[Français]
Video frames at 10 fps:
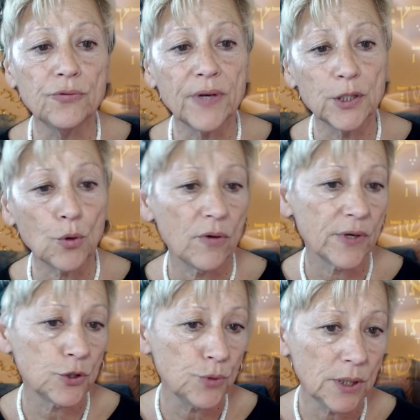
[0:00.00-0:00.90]
23,
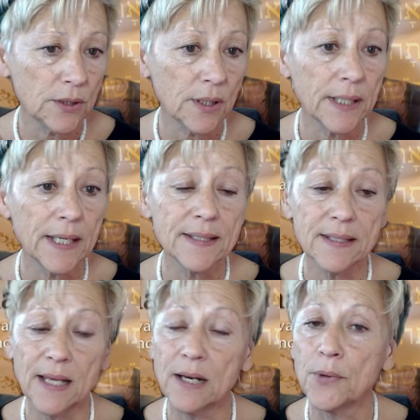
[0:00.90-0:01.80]
28 et
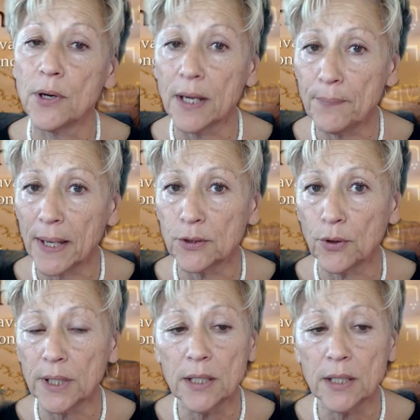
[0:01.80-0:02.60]
c'est également répertorié